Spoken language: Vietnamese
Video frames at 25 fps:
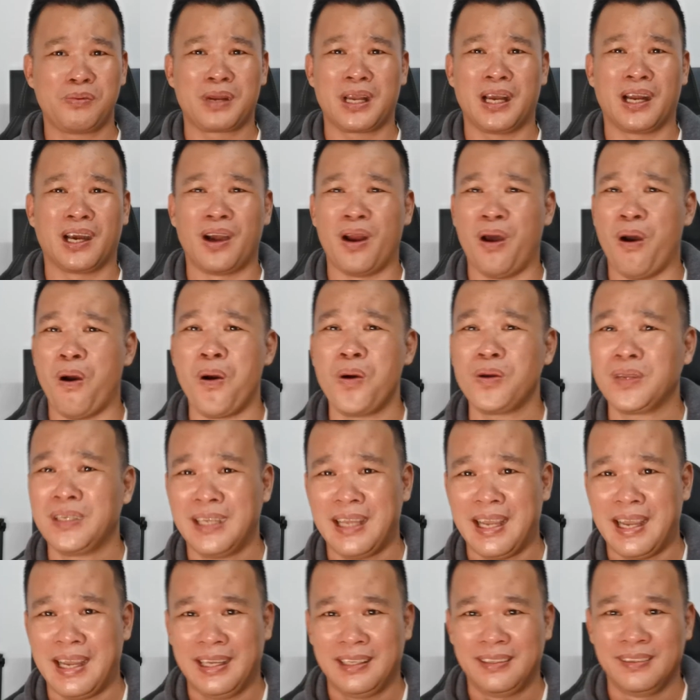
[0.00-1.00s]
nổ với ai
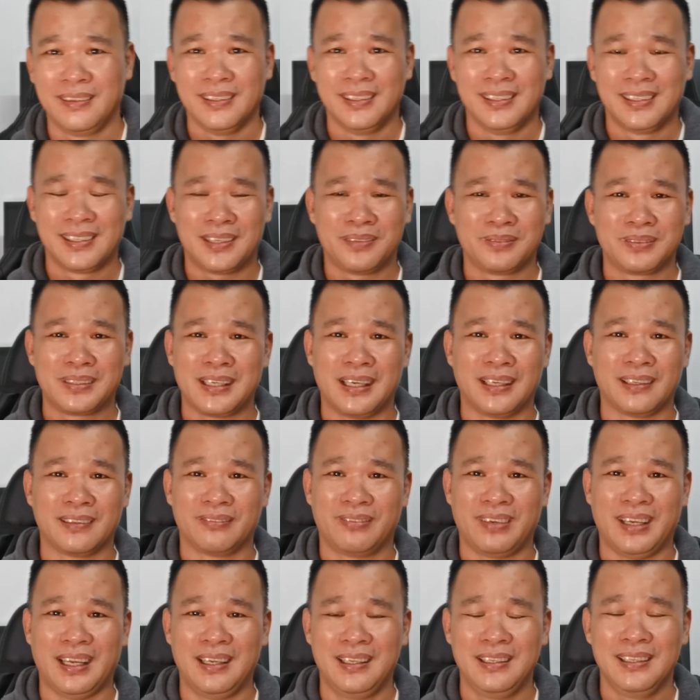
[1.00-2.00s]
không cần phải
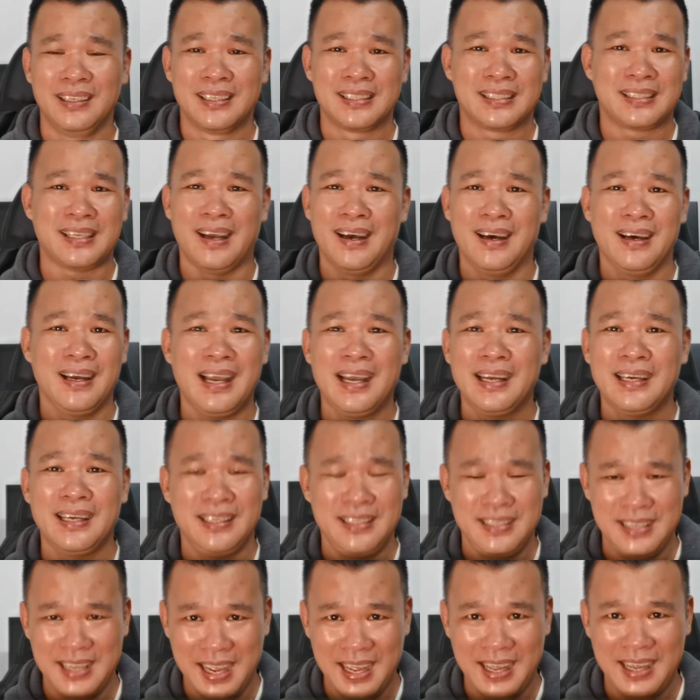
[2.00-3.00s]
sợ ai đánh
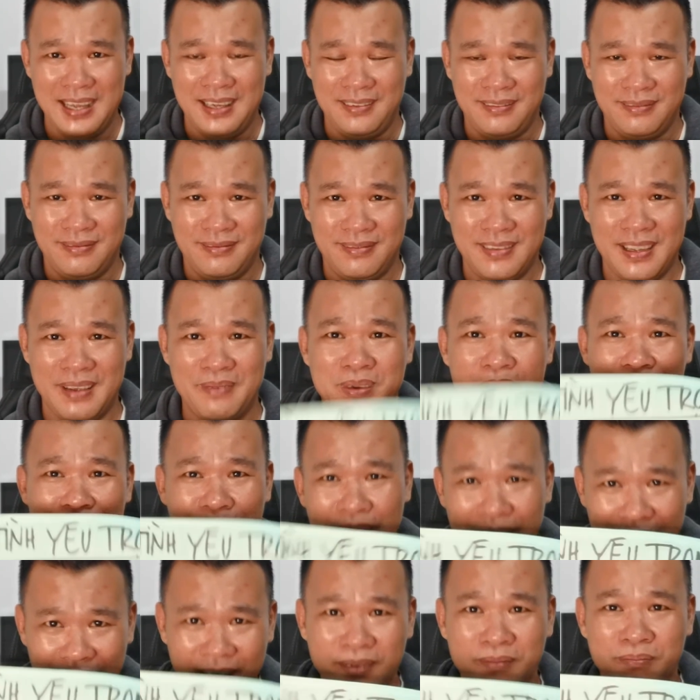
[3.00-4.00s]
giá để mình biết
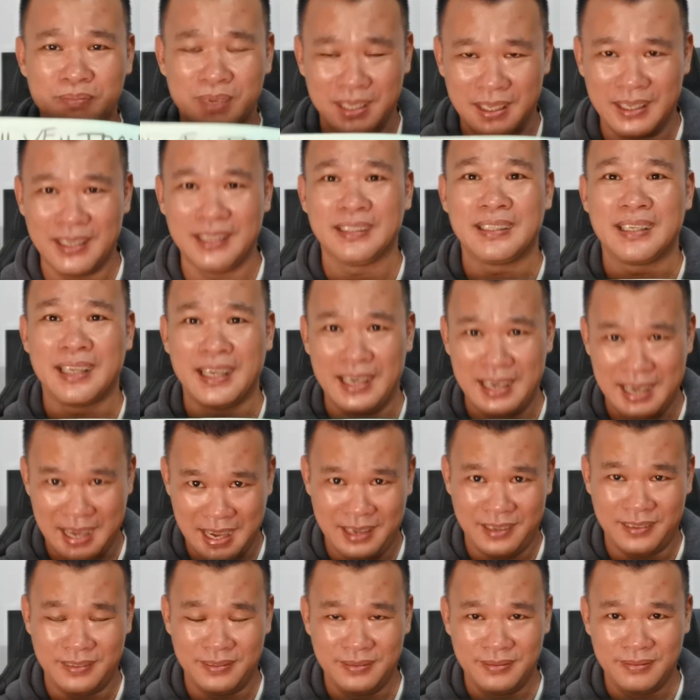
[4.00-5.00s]
mình nên kẻ nào
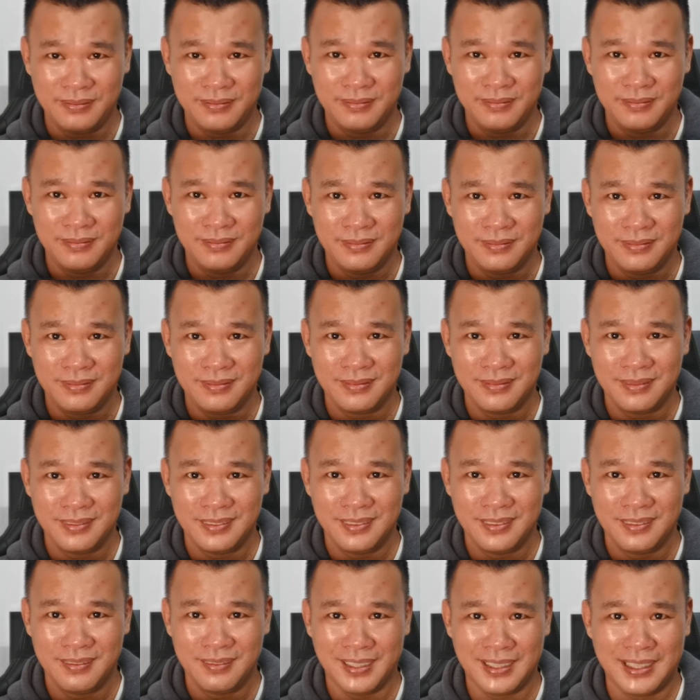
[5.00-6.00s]
Và
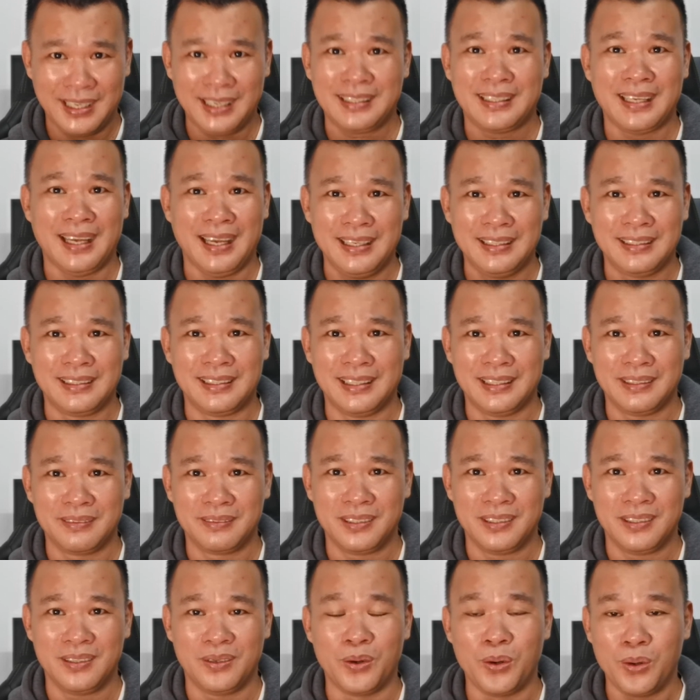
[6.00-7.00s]
chắc chắn anh chị cũng nói
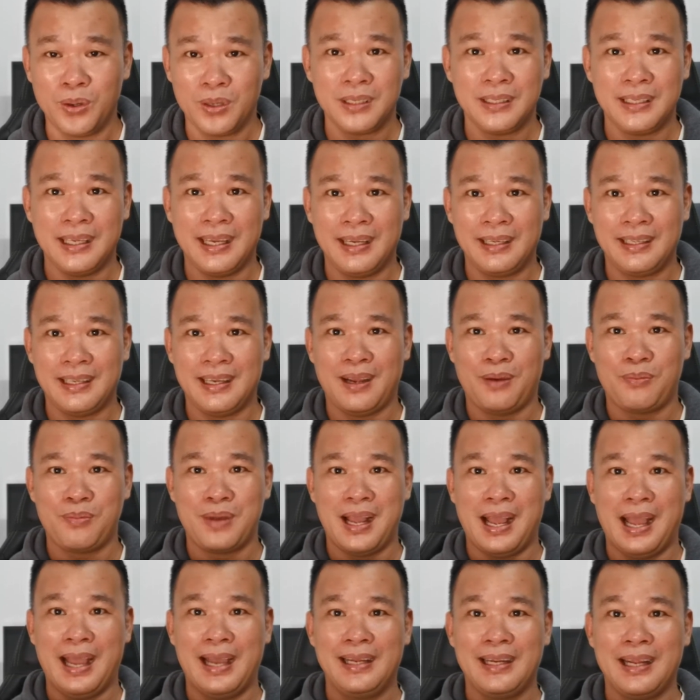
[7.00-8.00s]
ủa vậy vậy ông hải
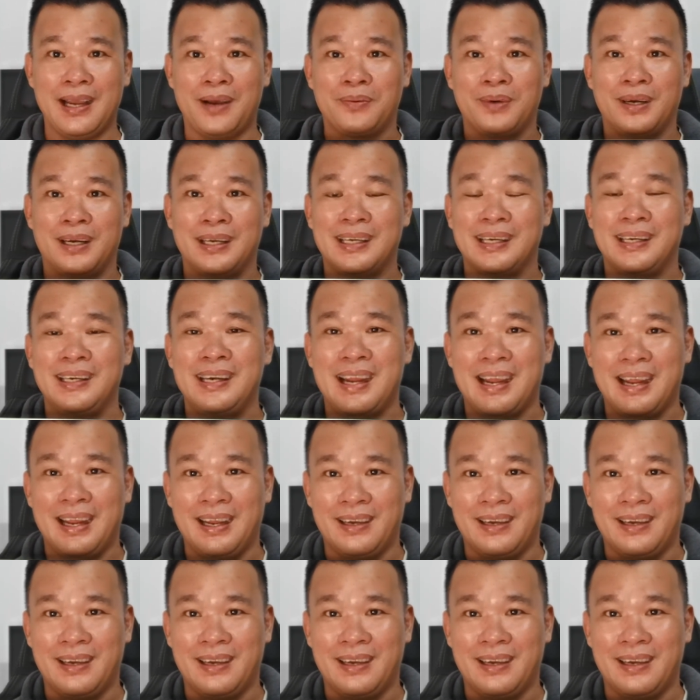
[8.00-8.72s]
ông ở cỡ nào